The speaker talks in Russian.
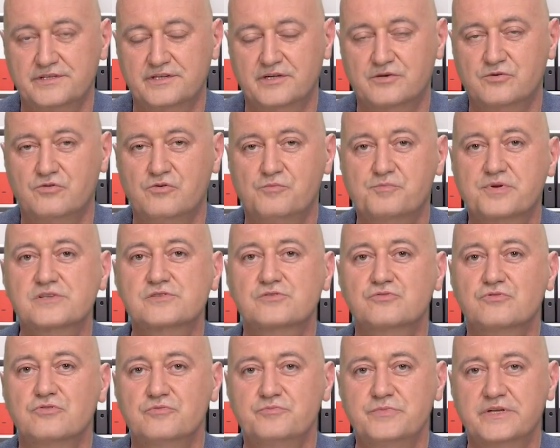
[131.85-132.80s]
такого
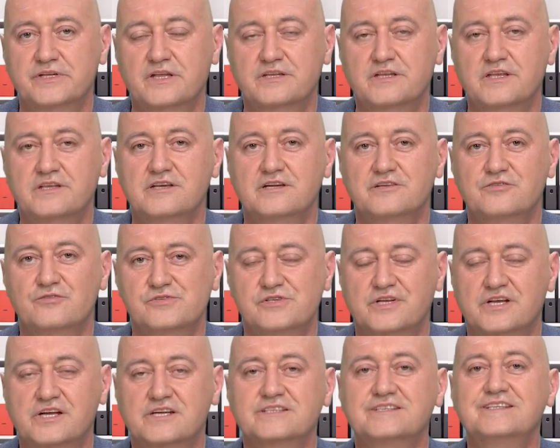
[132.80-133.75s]
простого метода
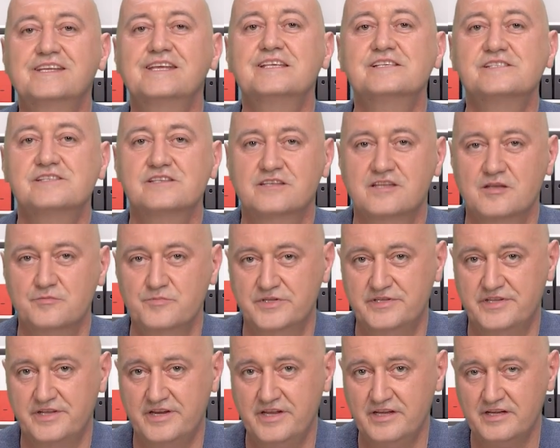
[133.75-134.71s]
диагностики, как
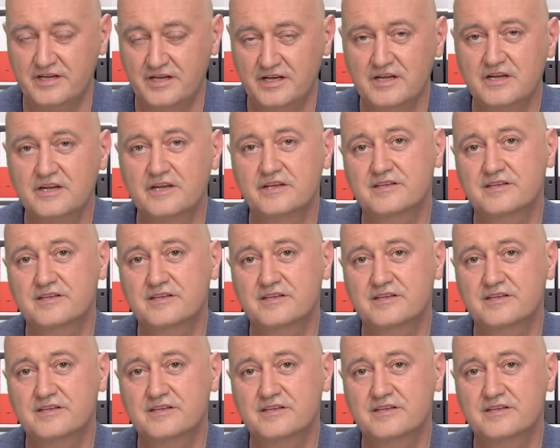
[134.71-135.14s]
денситометрия,